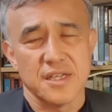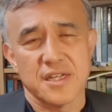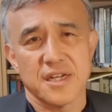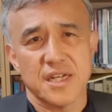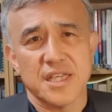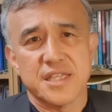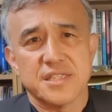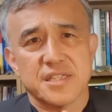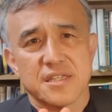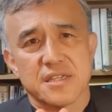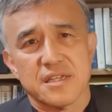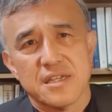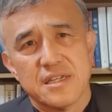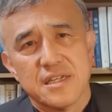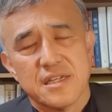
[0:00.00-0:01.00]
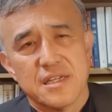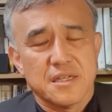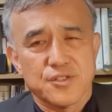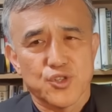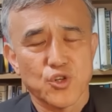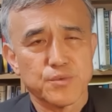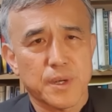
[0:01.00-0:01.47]
이란이 이제
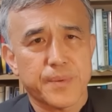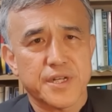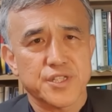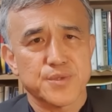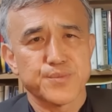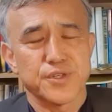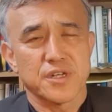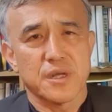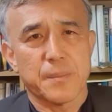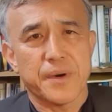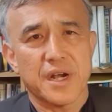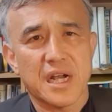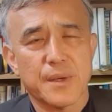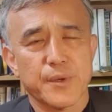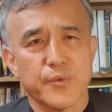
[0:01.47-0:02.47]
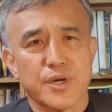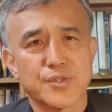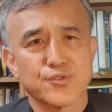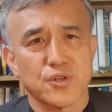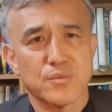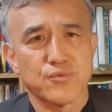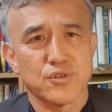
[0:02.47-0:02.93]
1980년에 팔레비
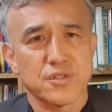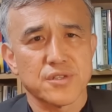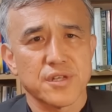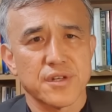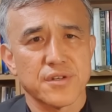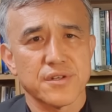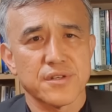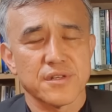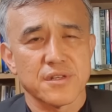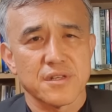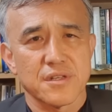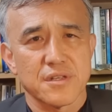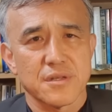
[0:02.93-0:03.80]
왕조를 무너뜨리는